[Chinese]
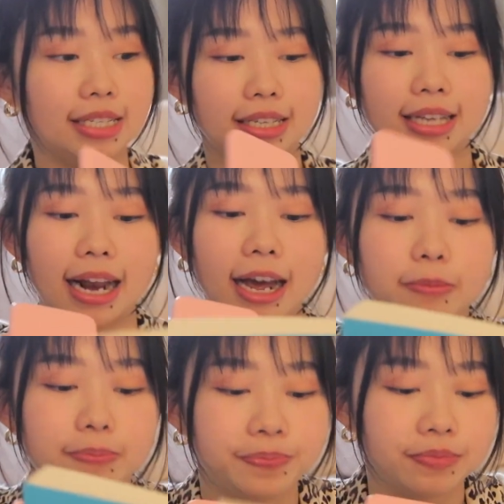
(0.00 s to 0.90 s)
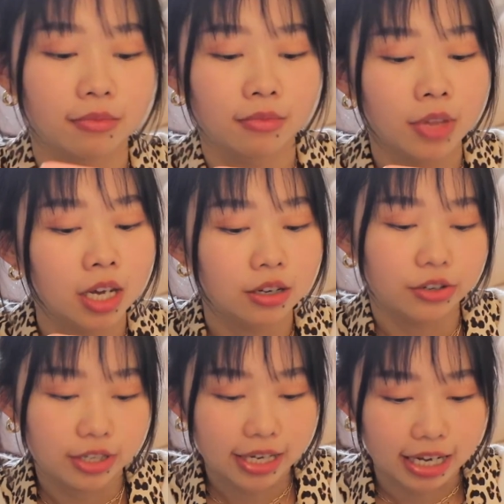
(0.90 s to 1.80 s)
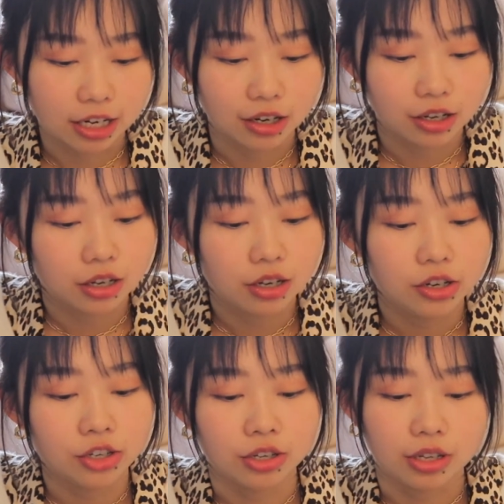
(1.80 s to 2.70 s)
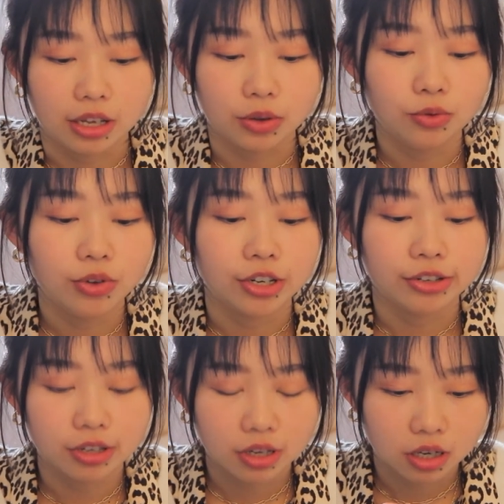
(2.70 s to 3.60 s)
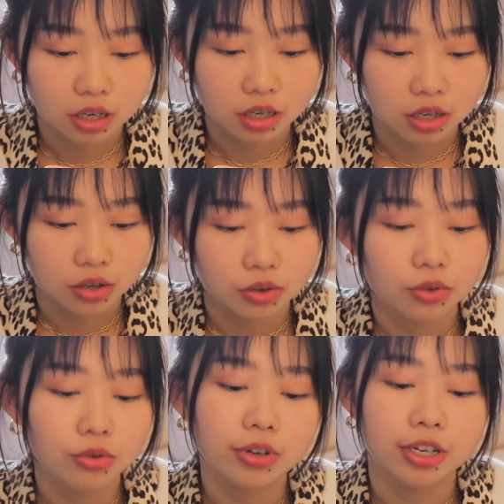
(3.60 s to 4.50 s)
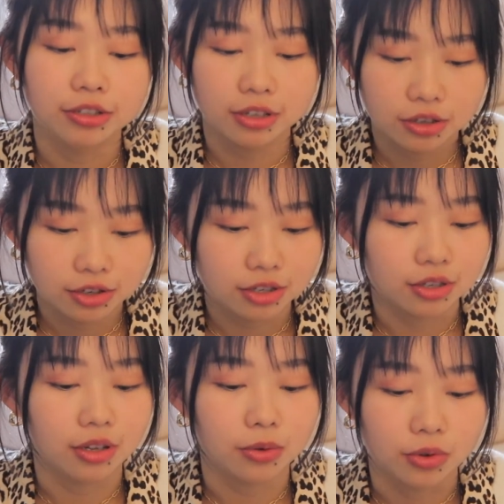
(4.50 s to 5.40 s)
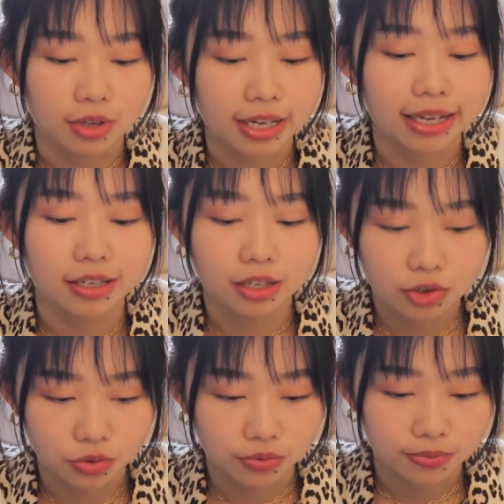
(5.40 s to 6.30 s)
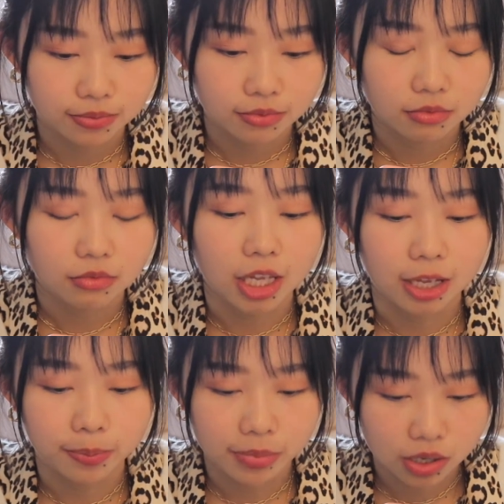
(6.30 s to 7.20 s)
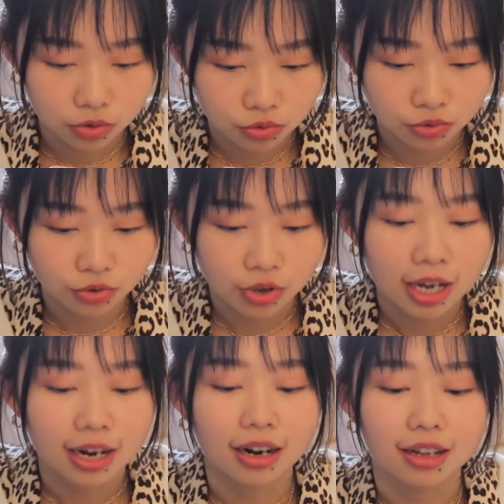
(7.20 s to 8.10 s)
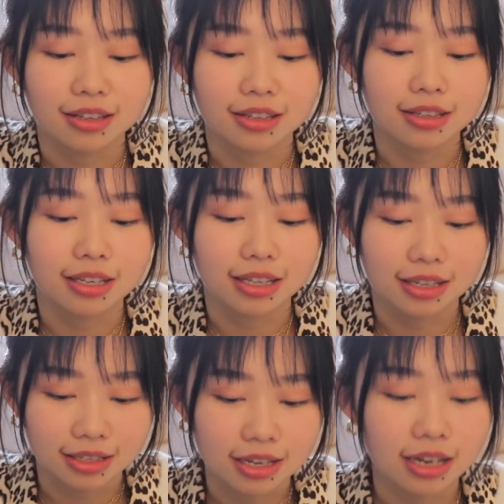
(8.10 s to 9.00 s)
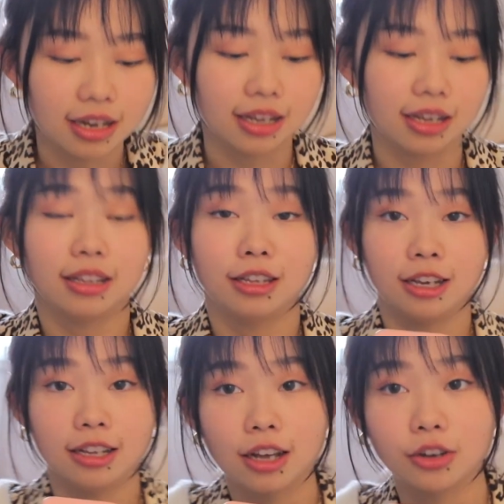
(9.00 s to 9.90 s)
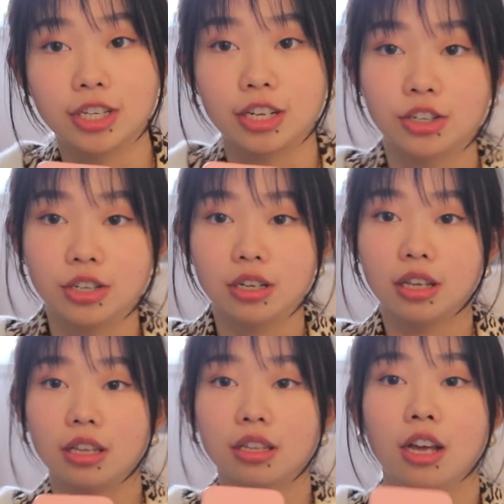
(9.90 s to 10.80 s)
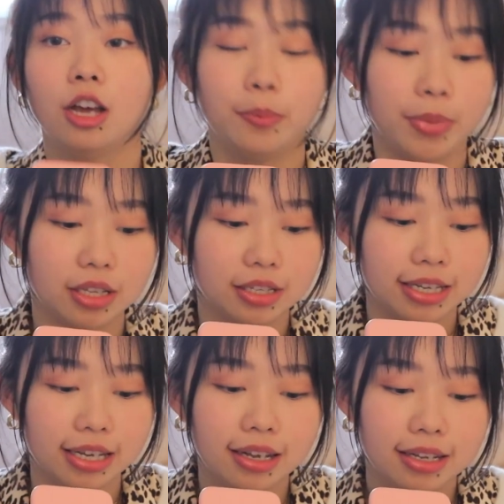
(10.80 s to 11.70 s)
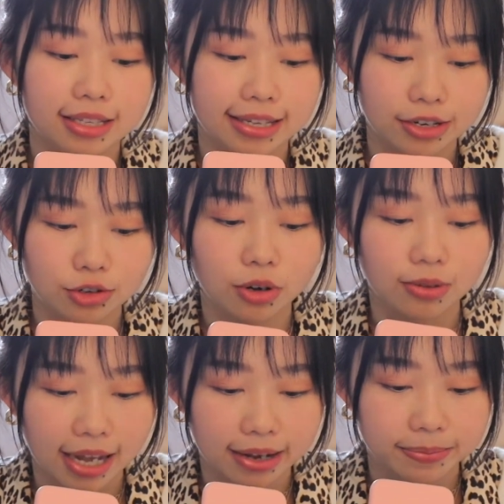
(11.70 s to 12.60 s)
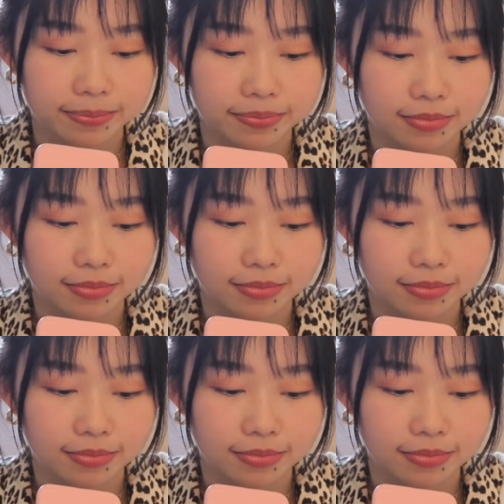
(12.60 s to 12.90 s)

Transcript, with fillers: 接下来。这个是你最深刻、最真实的存在基础，你必须让自己的心灵听到这个声音，并且接受它。